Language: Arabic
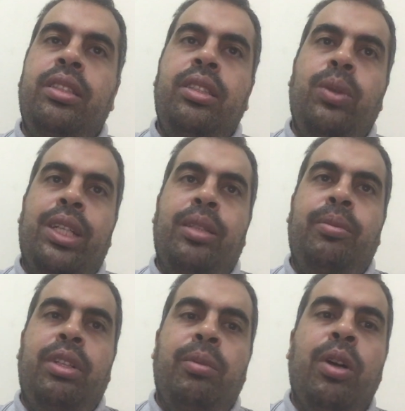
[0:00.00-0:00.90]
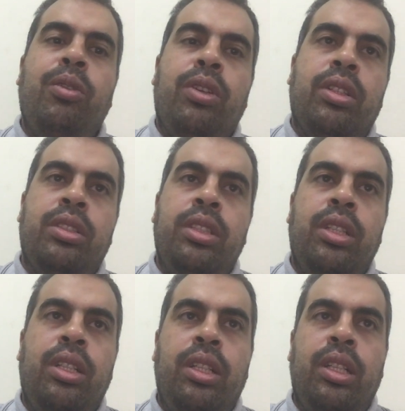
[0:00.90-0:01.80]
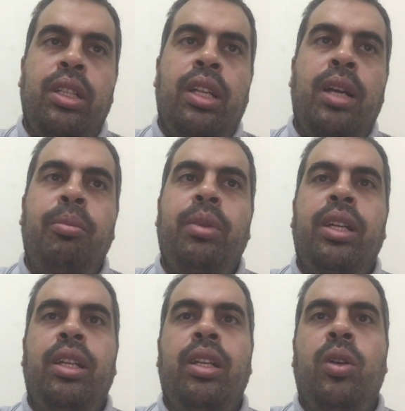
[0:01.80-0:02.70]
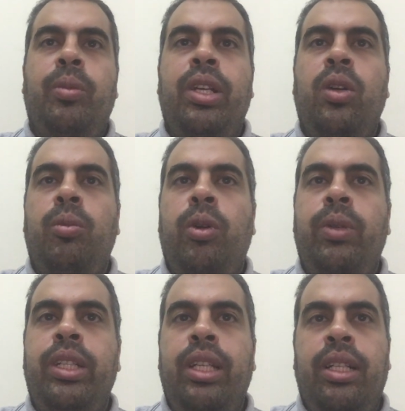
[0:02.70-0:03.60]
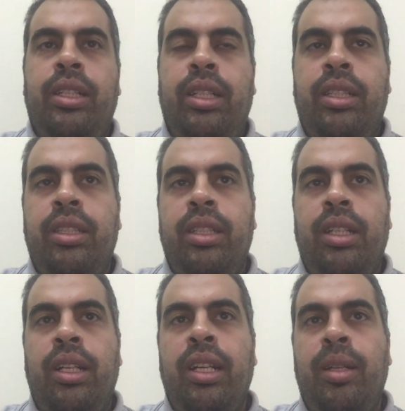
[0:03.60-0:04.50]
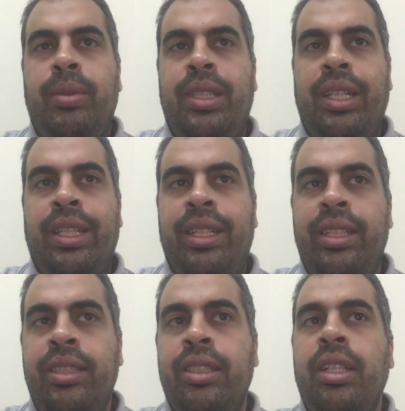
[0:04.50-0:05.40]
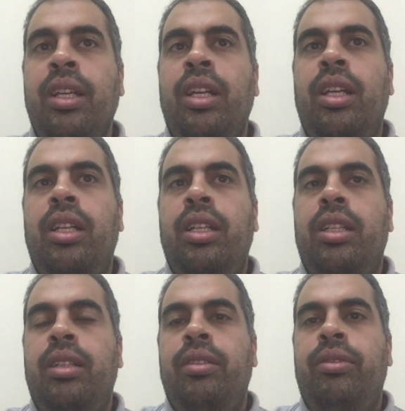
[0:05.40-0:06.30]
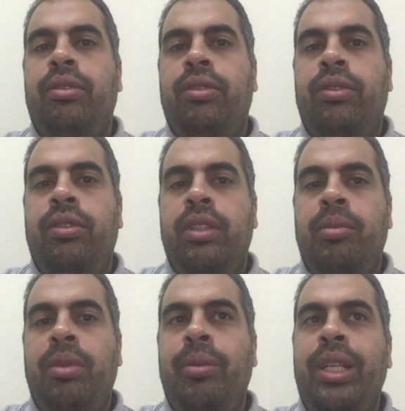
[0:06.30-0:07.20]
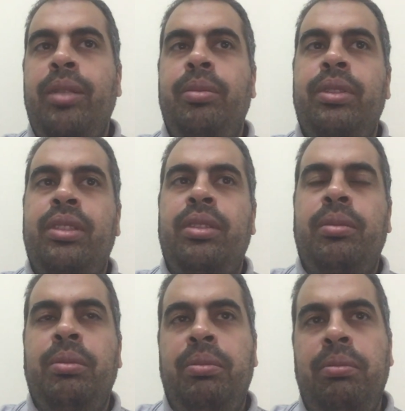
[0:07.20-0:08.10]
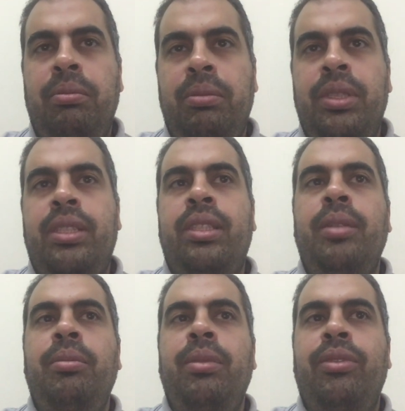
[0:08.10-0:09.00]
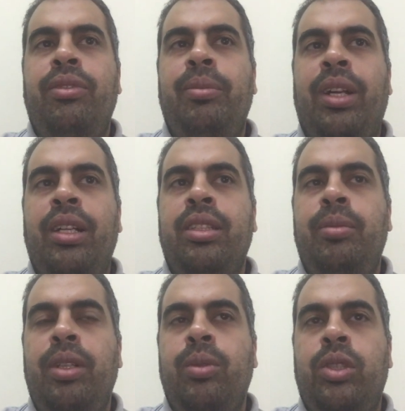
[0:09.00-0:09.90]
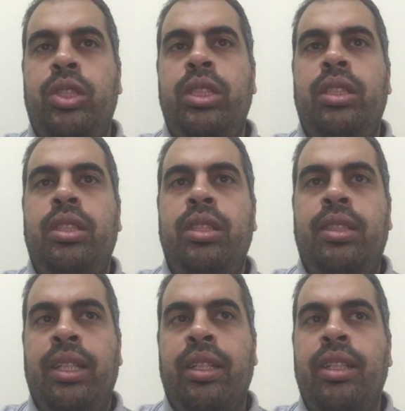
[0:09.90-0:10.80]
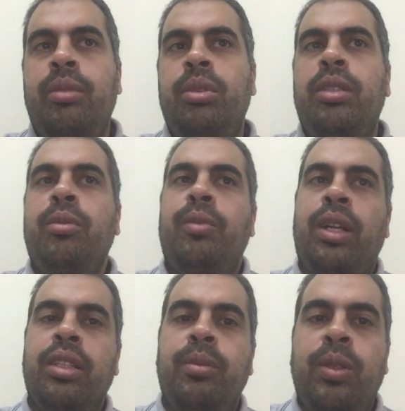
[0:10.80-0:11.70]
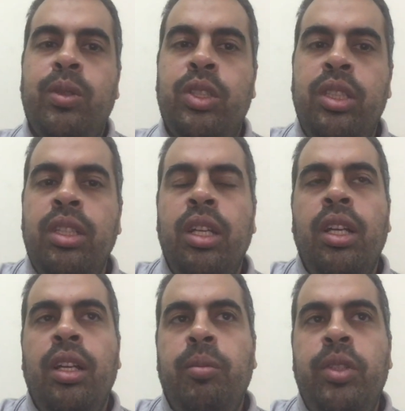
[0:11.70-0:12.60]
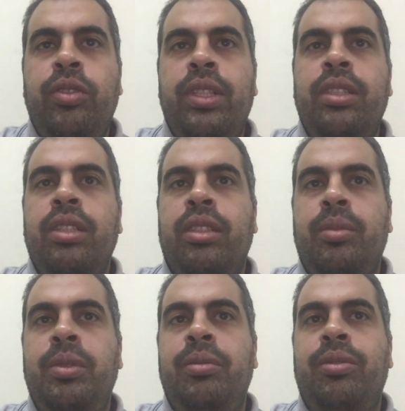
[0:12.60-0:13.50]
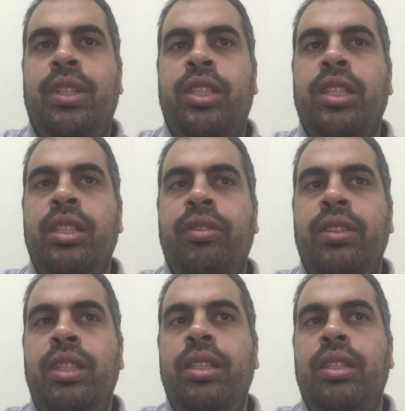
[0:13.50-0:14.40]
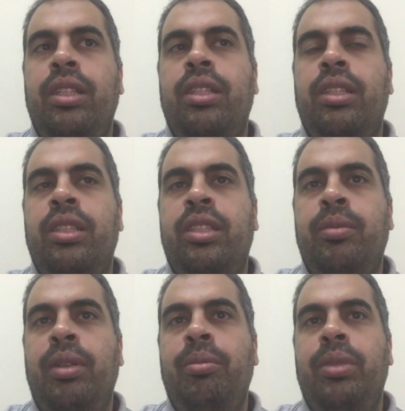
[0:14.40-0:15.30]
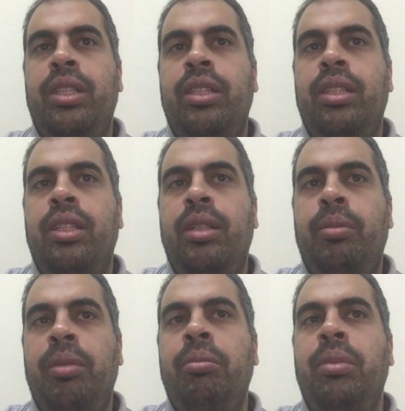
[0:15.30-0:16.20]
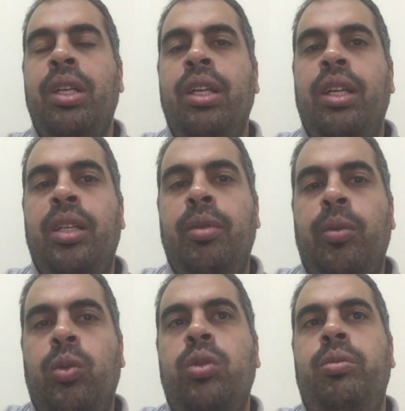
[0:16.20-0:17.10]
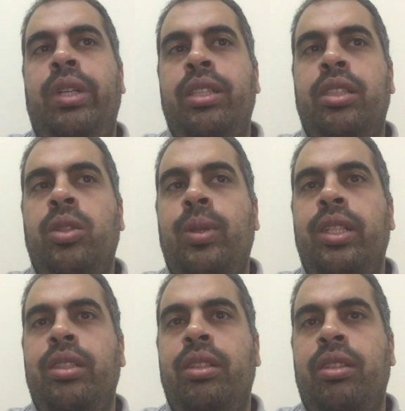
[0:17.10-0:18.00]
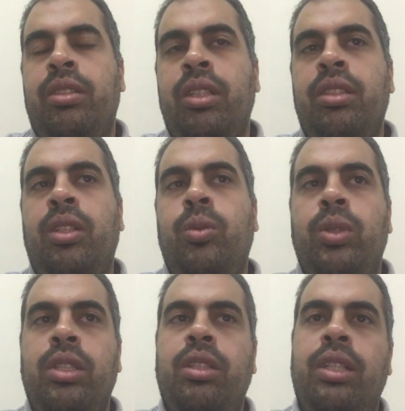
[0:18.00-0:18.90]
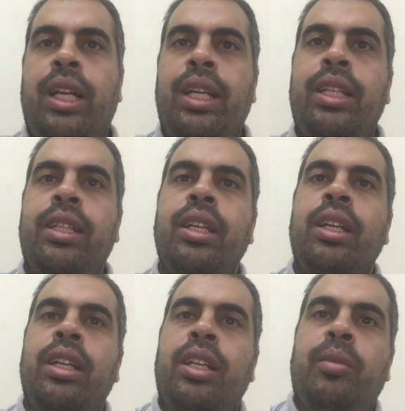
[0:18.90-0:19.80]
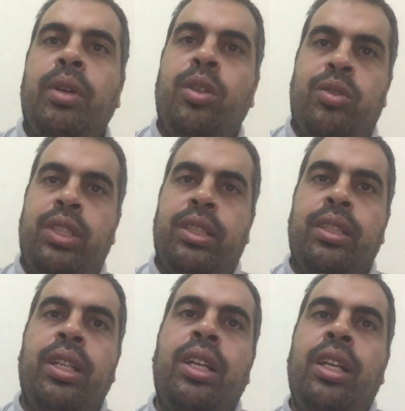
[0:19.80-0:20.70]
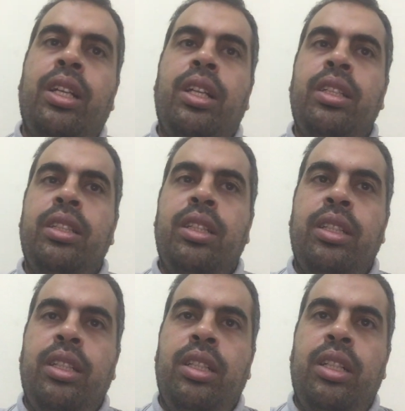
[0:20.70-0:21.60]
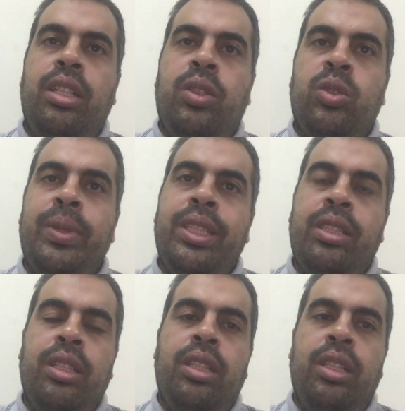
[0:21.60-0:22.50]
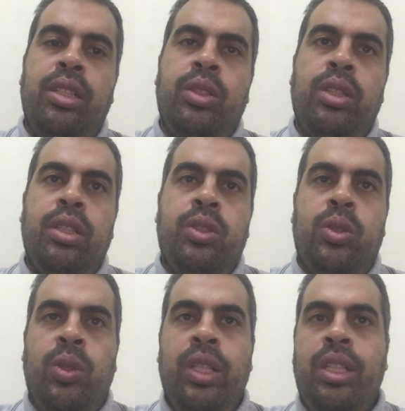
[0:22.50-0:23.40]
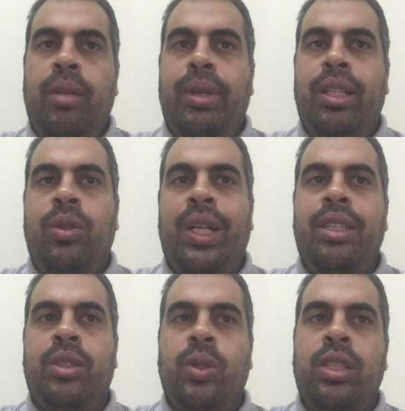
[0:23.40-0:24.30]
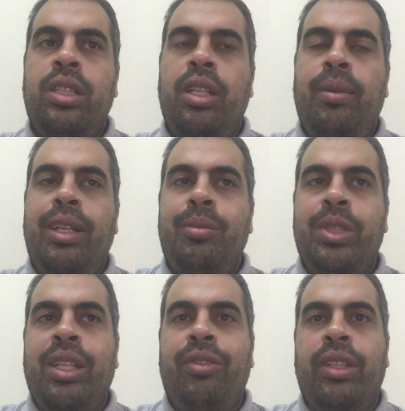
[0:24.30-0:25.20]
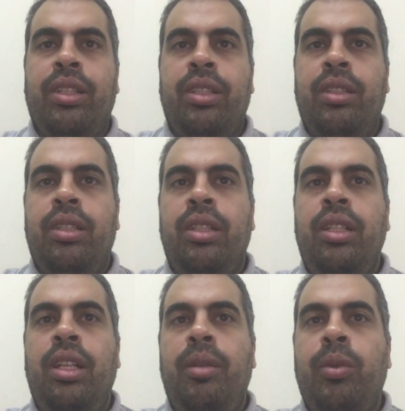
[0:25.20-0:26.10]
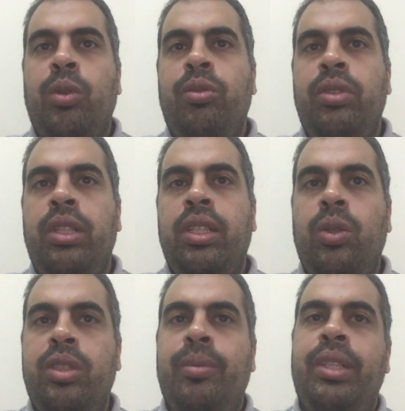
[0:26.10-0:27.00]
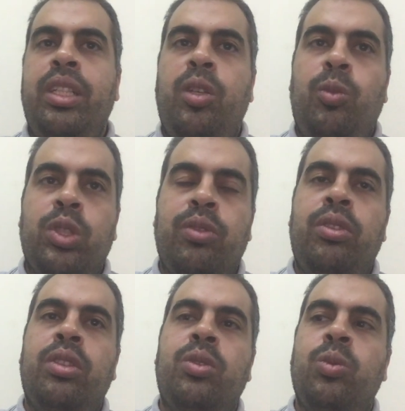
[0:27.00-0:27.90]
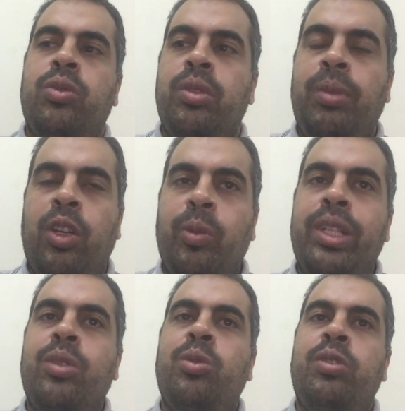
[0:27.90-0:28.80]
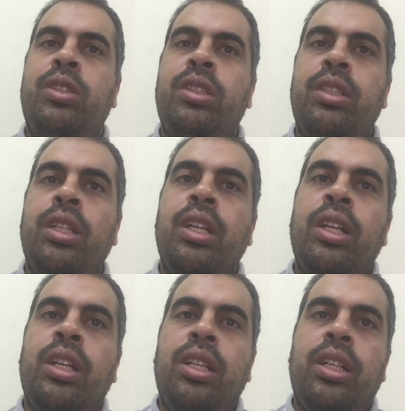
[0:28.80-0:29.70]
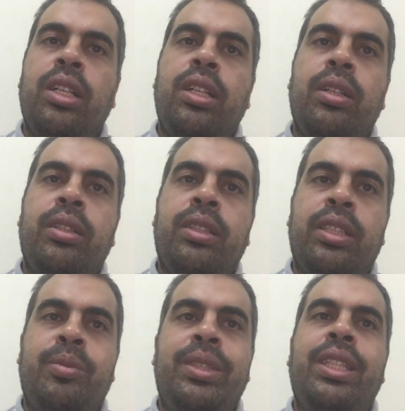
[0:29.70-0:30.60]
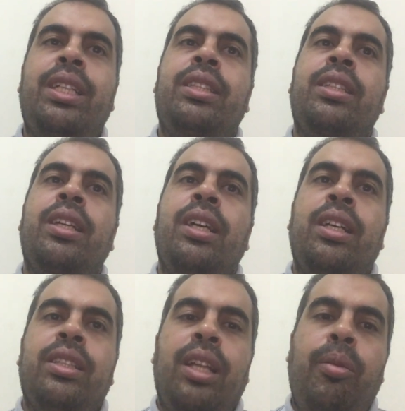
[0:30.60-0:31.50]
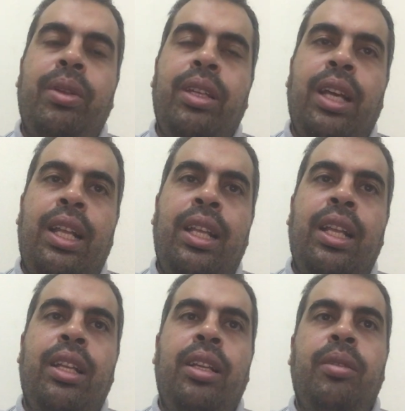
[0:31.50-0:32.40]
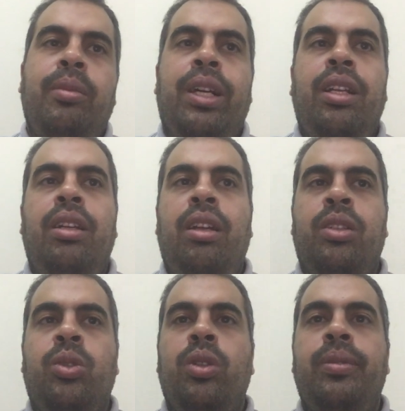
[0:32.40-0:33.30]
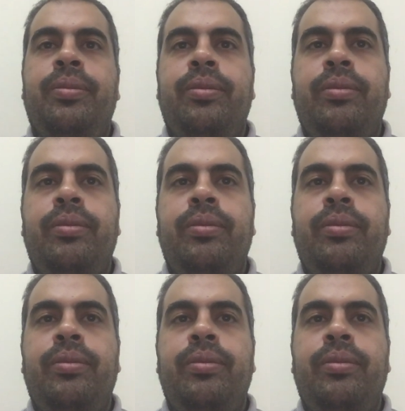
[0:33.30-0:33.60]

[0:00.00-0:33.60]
دي واحدة من المخاوف الرئيسية الهامة للعملاء والمقاولين لأن أغلب التأخيرات آه، في المباني بتتم في مرحلة البناء والتشييد التأخيرات بتتم في مرحلة البناء والتشييد في أثناء التصميم فعشان كده في آه، اهتمام بإن البيم يبقى موجود بحيث إن هو يقدر يسيطر ويقدر يعالج المخاوف ديت لأن الرسومات الثنائيه الأبعاد وحتى ثلاثية الأبعاد مش كافية إلا لما يكون في جداول زمنية ومواصفات وفي معلومات وفي آه، تسميات ده بيقلل مجال الأخطاء